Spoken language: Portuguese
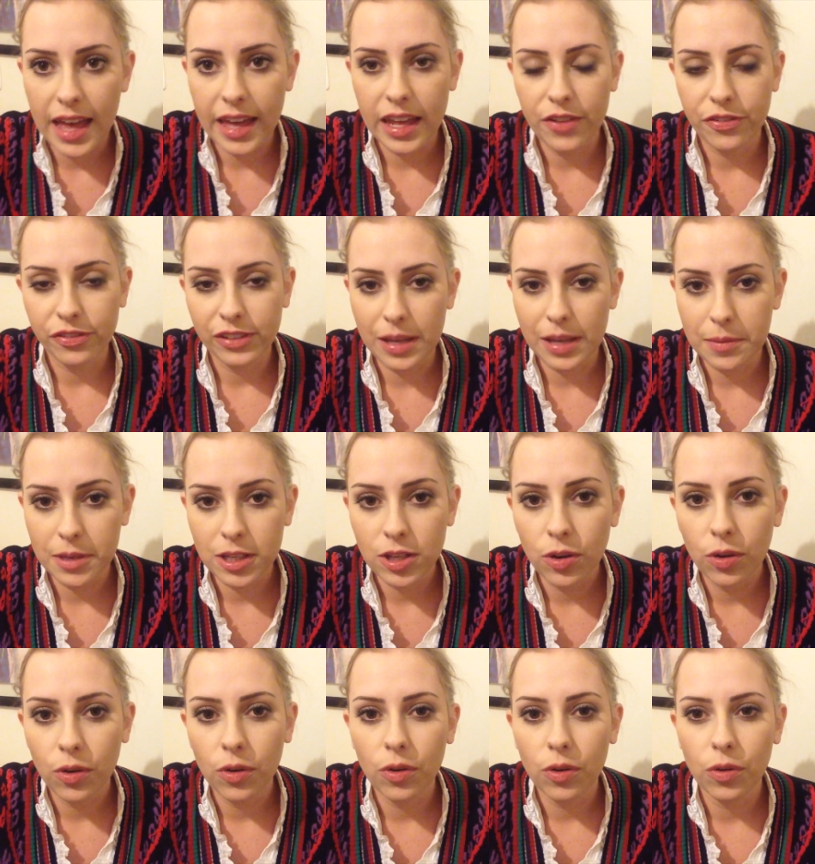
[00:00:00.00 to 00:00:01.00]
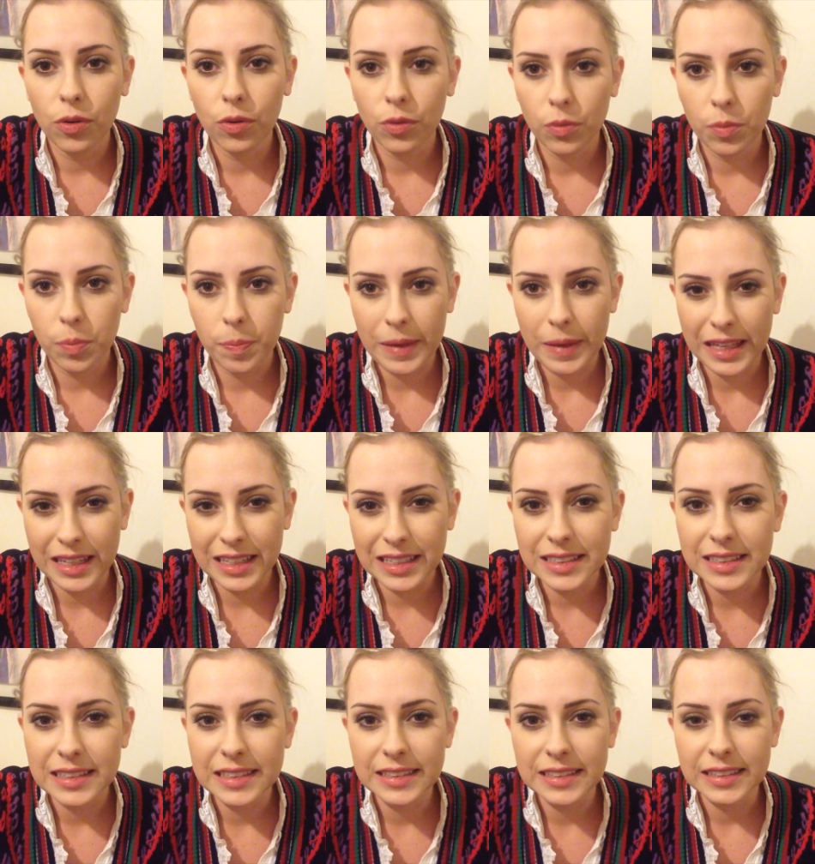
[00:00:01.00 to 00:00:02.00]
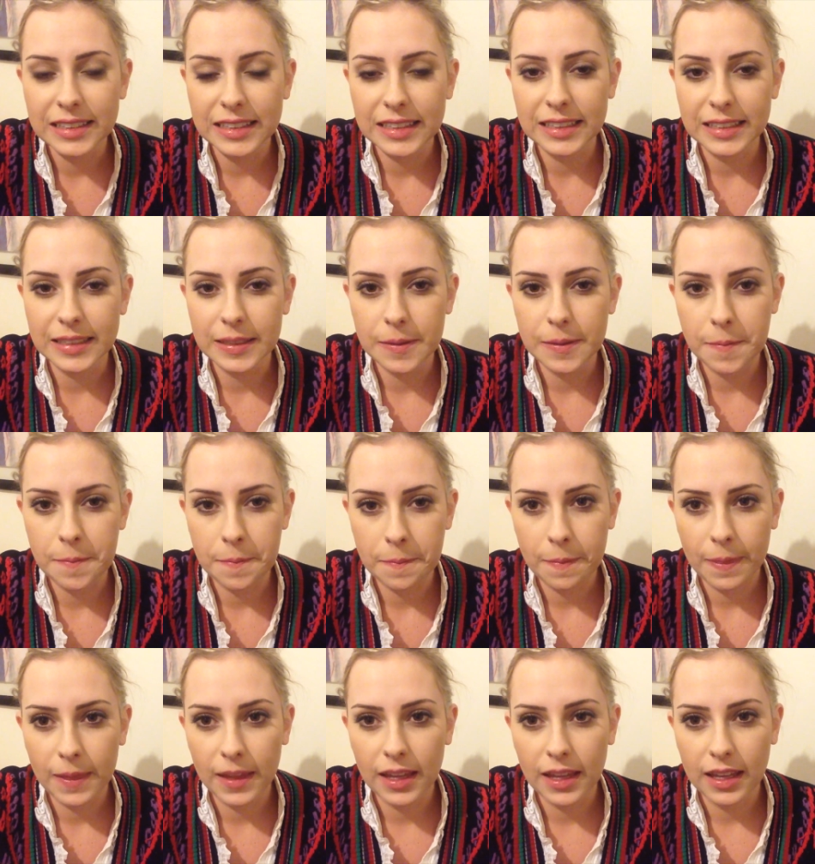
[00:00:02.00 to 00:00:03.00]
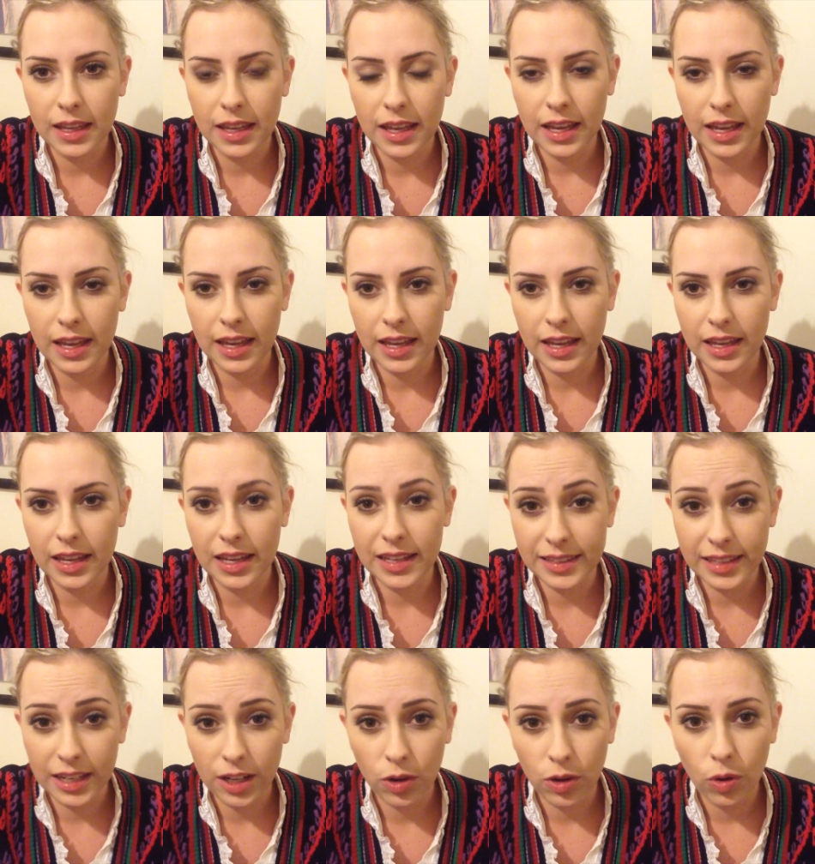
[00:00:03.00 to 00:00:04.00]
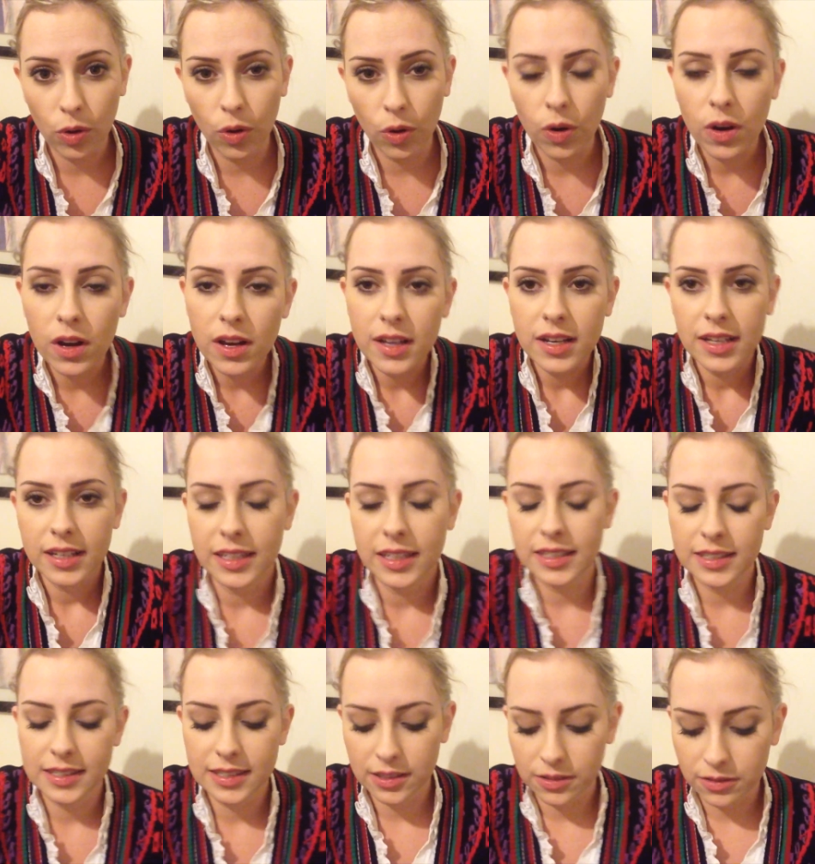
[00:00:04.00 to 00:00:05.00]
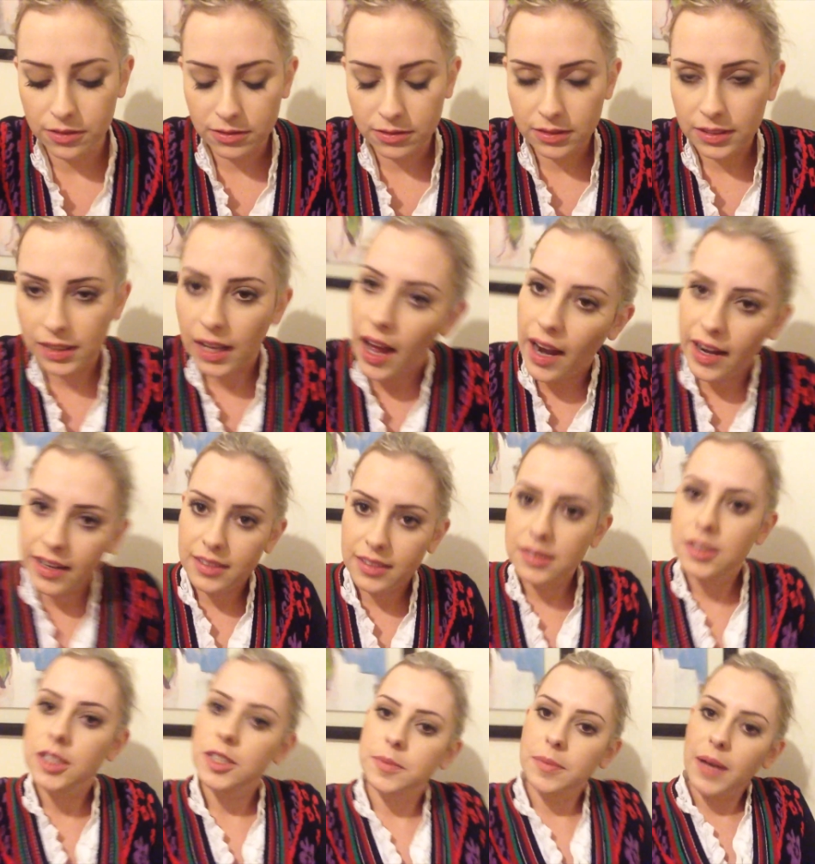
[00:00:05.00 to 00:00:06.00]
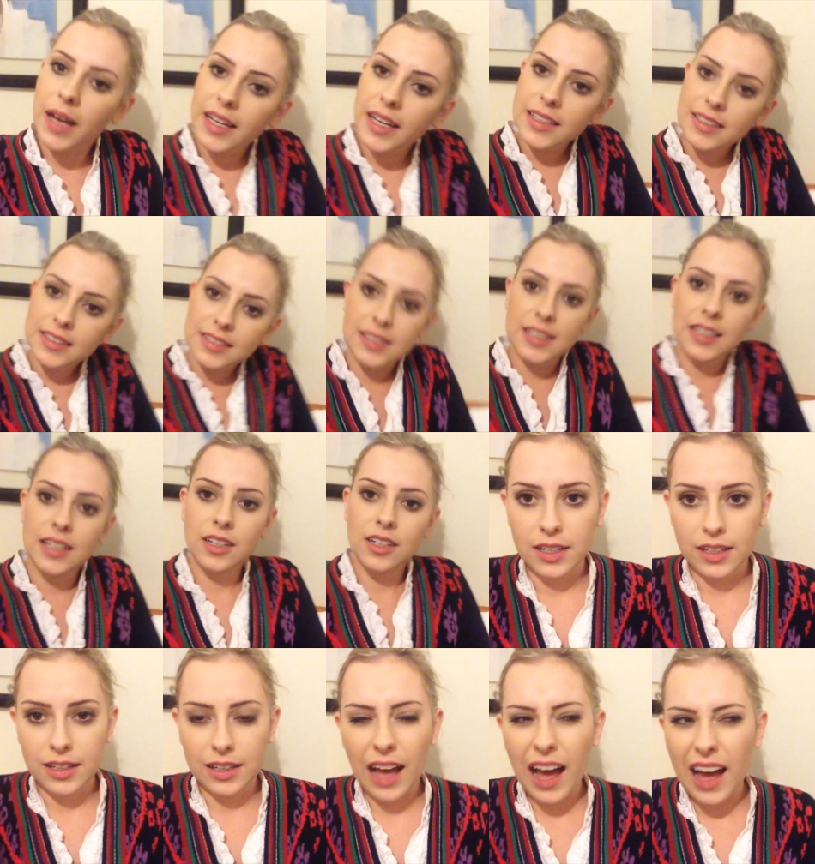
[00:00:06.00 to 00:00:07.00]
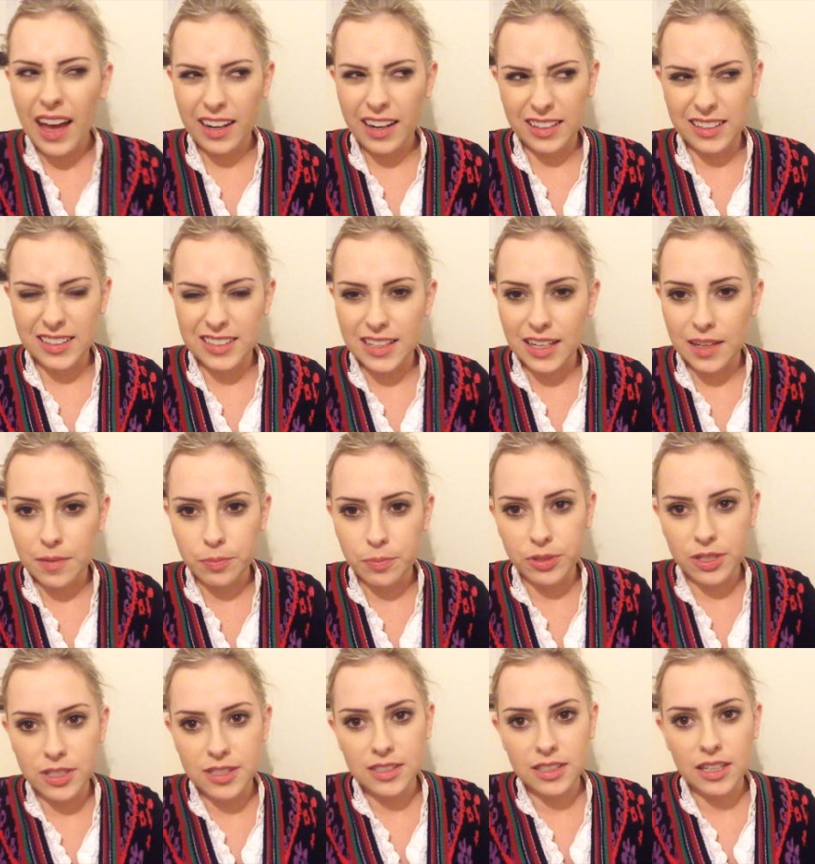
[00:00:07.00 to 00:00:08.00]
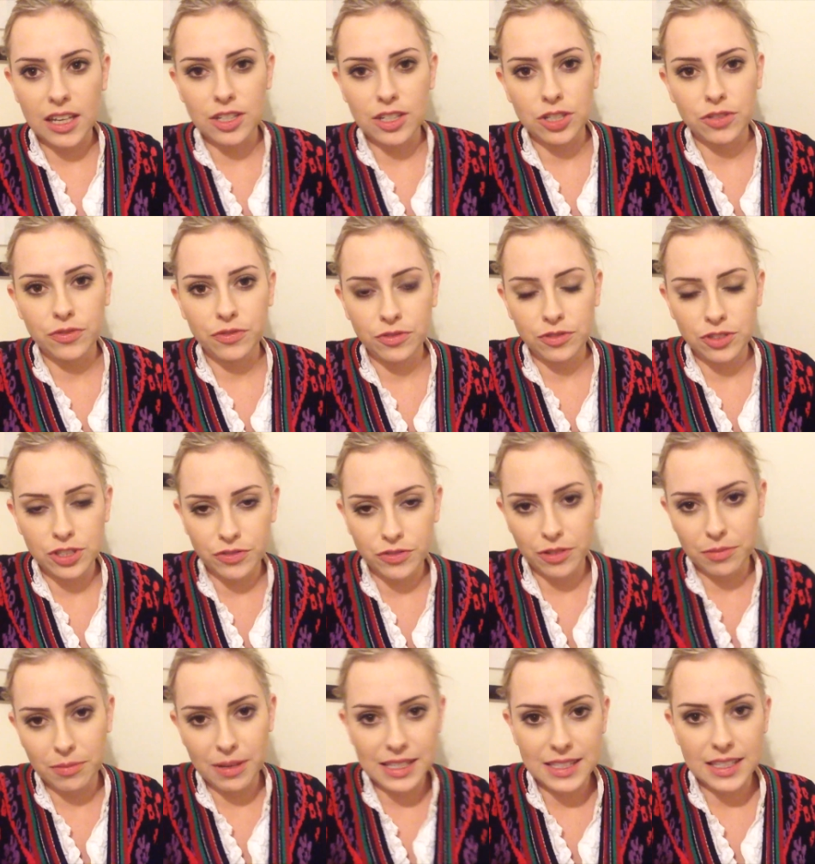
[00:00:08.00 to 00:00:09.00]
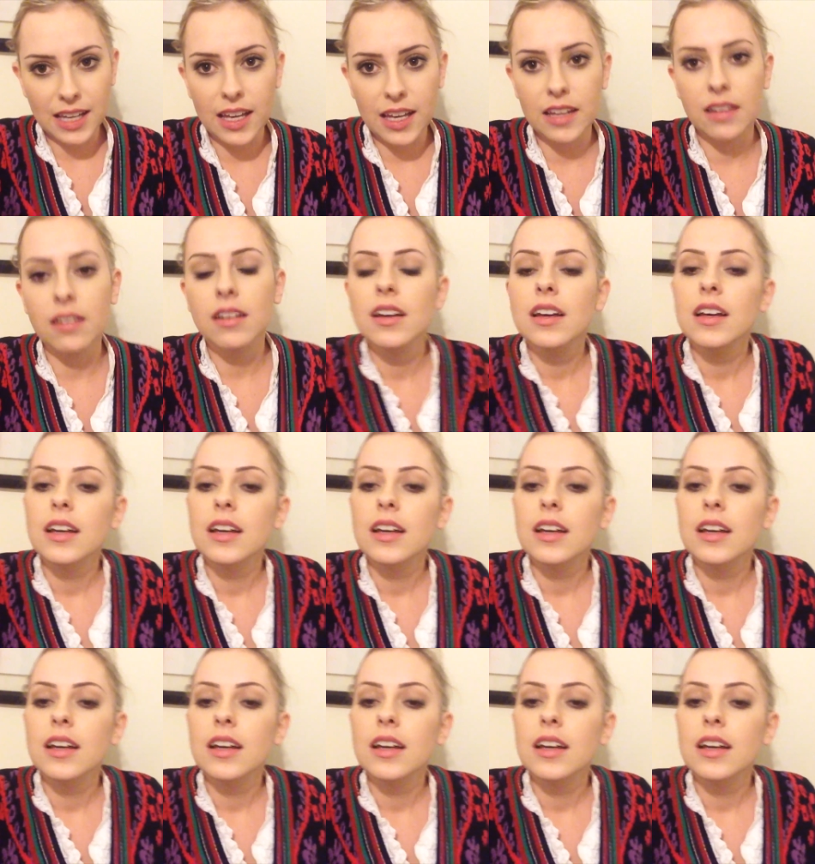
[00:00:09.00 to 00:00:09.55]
era filé mignon, picanha, é, entrecô, que são carnes mais caras, né? Por isso que acho que fundi foi mais carinho.